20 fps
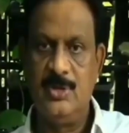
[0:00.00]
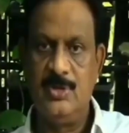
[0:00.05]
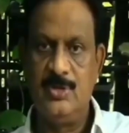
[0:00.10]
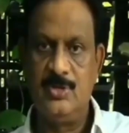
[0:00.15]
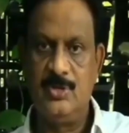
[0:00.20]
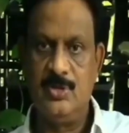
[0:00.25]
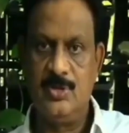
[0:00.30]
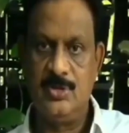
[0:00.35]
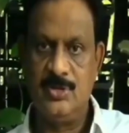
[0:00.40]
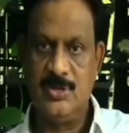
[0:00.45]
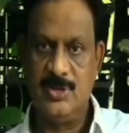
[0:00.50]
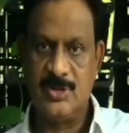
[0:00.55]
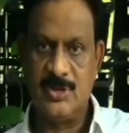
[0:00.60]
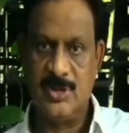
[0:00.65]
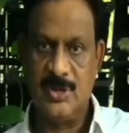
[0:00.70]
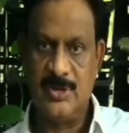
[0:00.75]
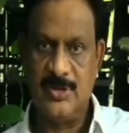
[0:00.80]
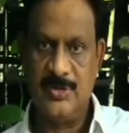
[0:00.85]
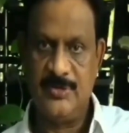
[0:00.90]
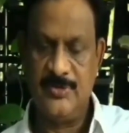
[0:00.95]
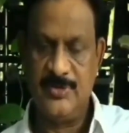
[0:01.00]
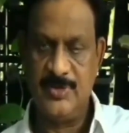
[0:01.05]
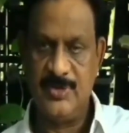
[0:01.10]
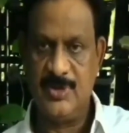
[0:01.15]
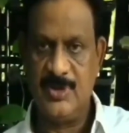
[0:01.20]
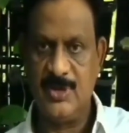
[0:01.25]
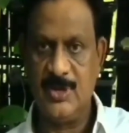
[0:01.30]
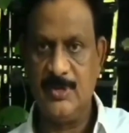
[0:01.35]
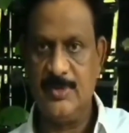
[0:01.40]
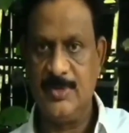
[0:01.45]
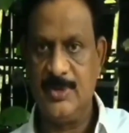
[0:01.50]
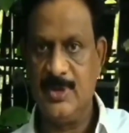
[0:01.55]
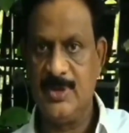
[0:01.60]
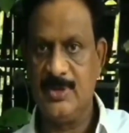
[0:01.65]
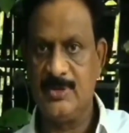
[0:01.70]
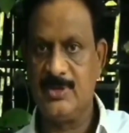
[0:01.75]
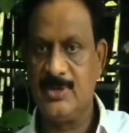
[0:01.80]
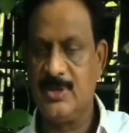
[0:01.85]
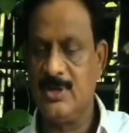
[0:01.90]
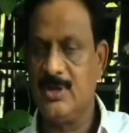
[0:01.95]
जो जिसका फिजिकल
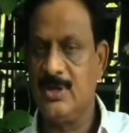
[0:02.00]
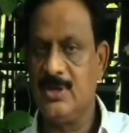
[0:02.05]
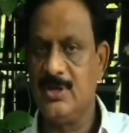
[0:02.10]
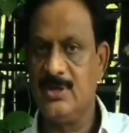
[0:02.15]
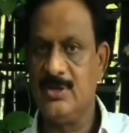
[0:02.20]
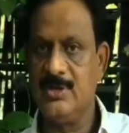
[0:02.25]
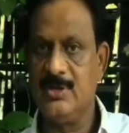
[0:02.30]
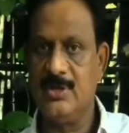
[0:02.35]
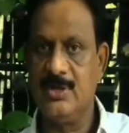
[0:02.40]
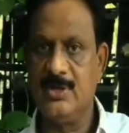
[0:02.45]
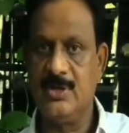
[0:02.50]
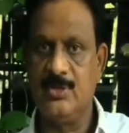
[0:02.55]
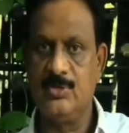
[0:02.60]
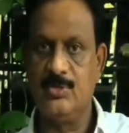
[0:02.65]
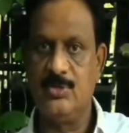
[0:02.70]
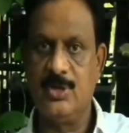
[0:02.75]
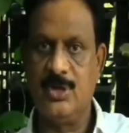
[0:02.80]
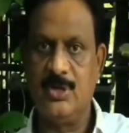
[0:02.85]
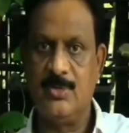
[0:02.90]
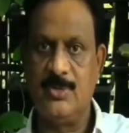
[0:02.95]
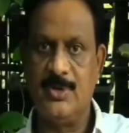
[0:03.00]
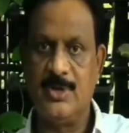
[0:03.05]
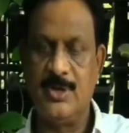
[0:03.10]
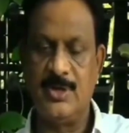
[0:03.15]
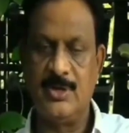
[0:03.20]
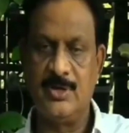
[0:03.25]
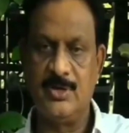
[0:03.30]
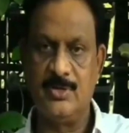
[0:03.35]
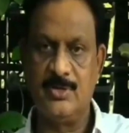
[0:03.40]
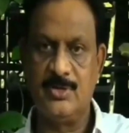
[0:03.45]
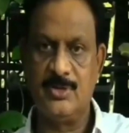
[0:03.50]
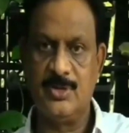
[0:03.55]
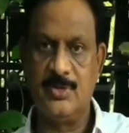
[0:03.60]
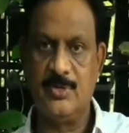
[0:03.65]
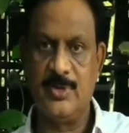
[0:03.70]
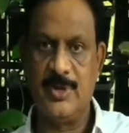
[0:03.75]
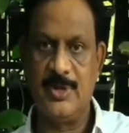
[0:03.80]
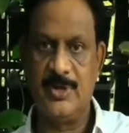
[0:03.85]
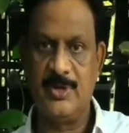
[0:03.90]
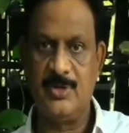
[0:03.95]
अपेयरेंस एक अलग ही दिखता है जो नॉर्मल टाइगरों से
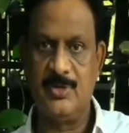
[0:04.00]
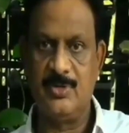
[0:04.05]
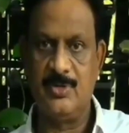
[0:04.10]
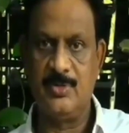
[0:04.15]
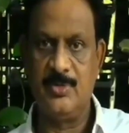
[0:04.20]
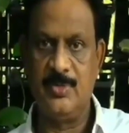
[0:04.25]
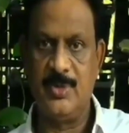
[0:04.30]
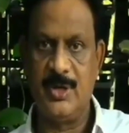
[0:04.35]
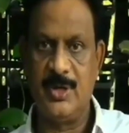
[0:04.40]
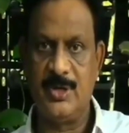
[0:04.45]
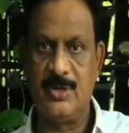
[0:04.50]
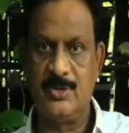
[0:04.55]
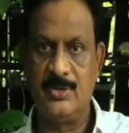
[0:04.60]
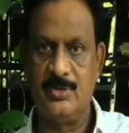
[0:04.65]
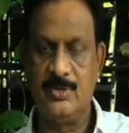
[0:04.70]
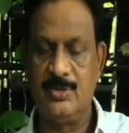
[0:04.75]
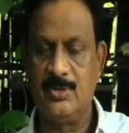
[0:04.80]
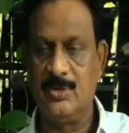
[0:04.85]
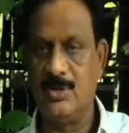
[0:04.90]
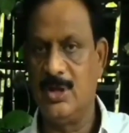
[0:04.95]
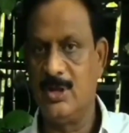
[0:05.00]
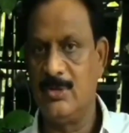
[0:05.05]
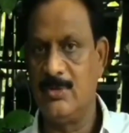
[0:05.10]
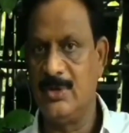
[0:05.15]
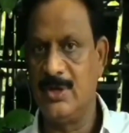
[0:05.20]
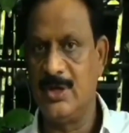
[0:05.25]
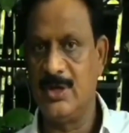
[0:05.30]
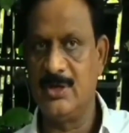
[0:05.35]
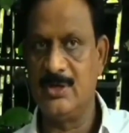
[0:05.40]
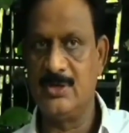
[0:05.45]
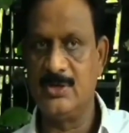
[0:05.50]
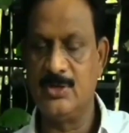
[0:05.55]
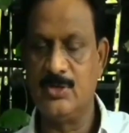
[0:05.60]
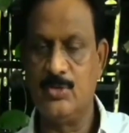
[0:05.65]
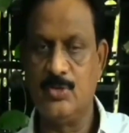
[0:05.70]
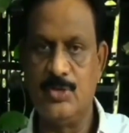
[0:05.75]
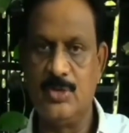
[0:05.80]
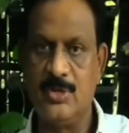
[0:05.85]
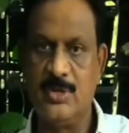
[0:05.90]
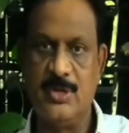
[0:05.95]
वाइट और ब्लैक और नॉर्मल टाइगर से
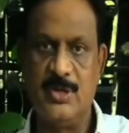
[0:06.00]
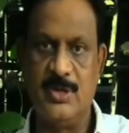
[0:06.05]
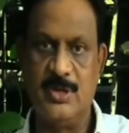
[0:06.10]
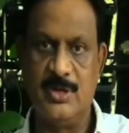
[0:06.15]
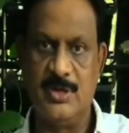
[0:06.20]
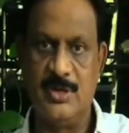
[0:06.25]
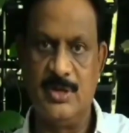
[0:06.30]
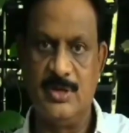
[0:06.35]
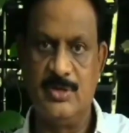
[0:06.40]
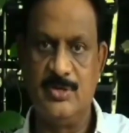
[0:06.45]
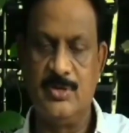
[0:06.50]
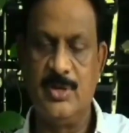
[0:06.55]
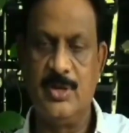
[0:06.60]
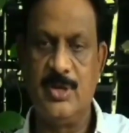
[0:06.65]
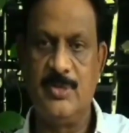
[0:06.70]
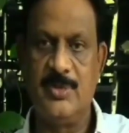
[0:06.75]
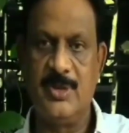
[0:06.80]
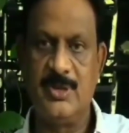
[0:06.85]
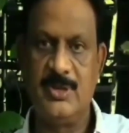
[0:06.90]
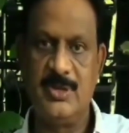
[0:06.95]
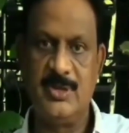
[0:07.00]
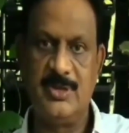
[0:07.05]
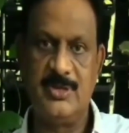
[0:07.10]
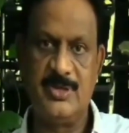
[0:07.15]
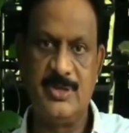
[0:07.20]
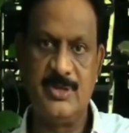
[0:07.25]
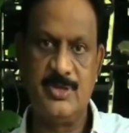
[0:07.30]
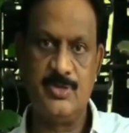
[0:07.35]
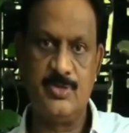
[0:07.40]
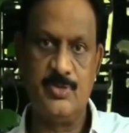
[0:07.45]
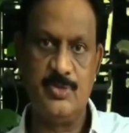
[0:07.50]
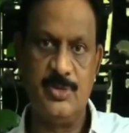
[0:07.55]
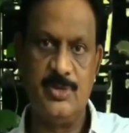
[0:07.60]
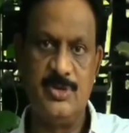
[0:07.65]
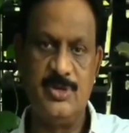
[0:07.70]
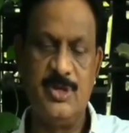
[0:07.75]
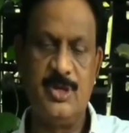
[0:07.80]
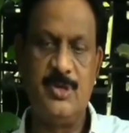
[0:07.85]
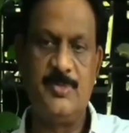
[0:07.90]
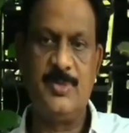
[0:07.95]
टोटली अलग है तो एक मात्र ऐसा जू है
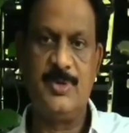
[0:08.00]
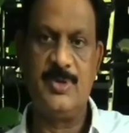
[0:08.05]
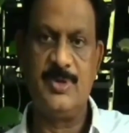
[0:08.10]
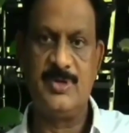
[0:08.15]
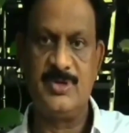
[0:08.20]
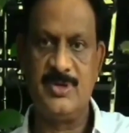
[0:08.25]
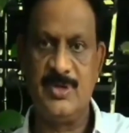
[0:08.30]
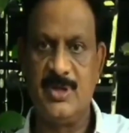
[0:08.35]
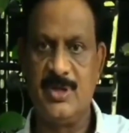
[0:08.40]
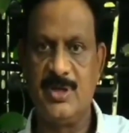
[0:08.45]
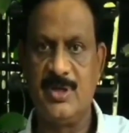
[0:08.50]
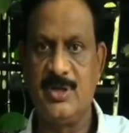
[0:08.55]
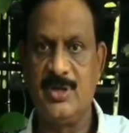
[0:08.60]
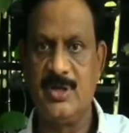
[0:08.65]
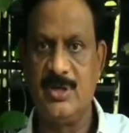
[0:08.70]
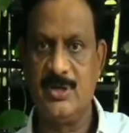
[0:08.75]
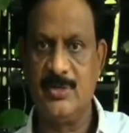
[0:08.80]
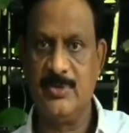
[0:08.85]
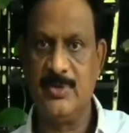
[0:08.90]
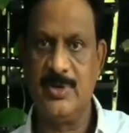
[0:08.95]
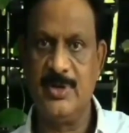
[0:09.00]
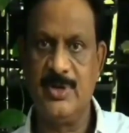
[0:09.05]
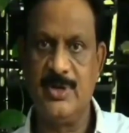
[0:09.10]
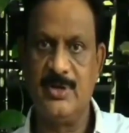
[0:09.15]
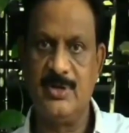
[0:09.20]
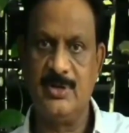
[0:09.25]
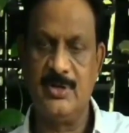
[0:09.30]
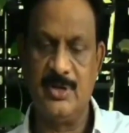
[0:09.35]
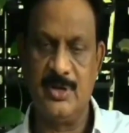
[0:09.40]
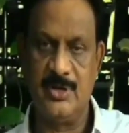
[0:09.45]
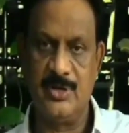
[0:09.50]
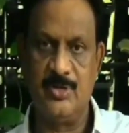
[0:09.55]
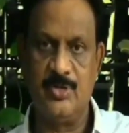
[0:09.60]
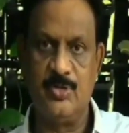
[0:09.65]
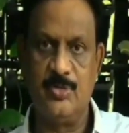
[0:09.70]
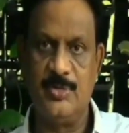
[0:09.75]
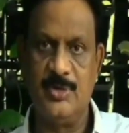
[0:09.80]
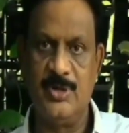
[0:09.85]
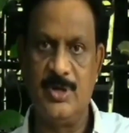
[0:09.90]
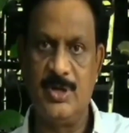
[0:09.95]
जहाँ पर इस तरह का कलर वेरियंट देखने
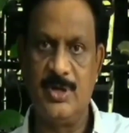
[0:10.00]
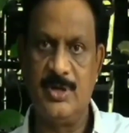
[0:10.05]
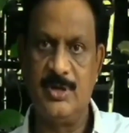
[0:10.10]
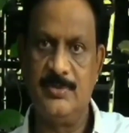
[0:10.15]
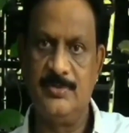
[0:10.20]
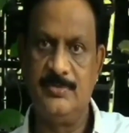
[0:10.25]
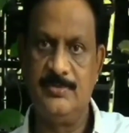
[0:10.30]
को मिल रहा है